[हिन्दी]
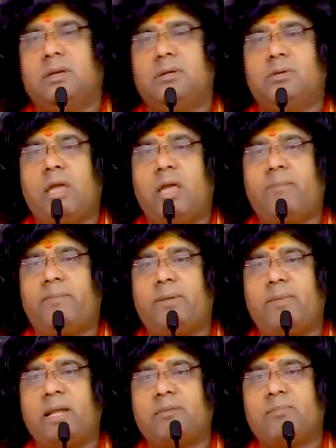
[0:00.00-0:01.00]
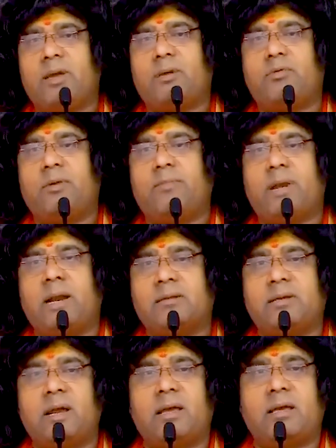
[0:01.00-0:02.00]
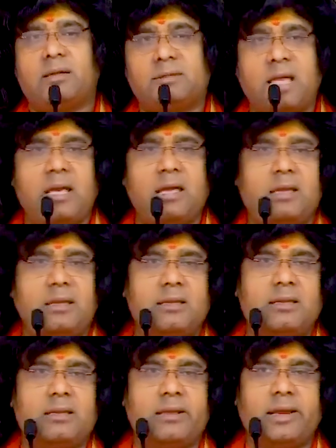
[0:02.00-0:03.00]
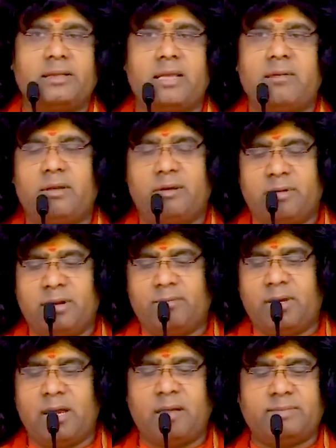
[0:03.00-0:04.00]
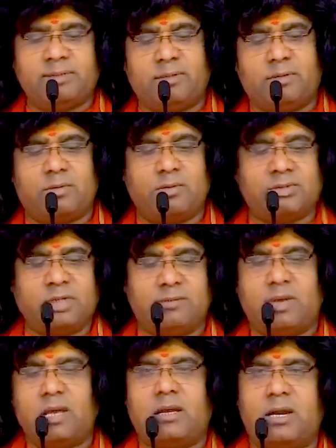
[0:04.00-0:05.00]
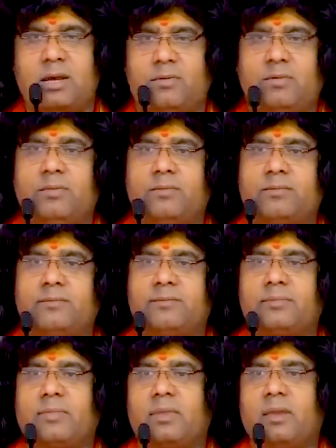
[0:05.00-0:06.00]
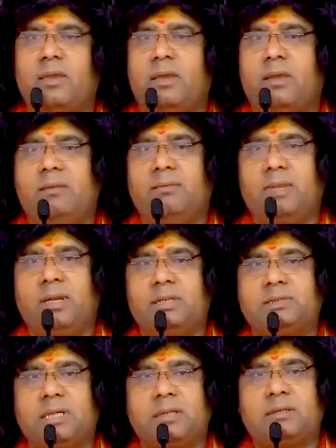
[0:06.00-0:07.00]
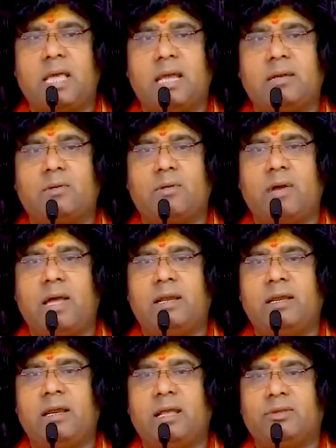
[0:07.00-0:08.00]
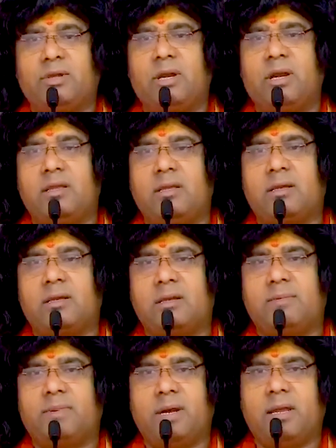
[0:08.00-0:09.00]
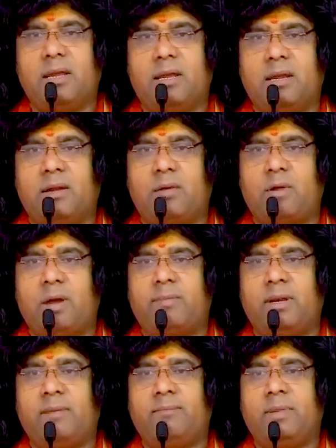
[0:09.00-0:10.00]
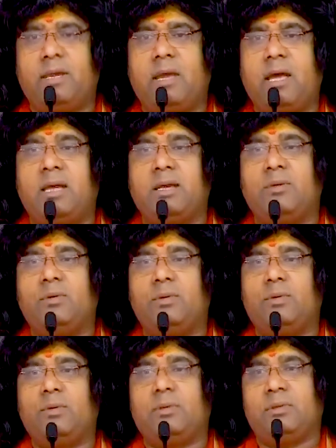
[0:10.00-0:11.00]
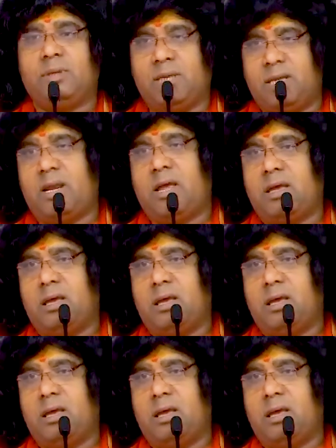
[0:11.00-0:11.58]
तो यह परमात्मा को प्रार्थना करता है कहता है भगवान मैं आपसे और कुछ नहीं मांग रहा हूं मेरी संतान को काली रात्रि न देखनी पड़े इनको आप लंबी आयु देना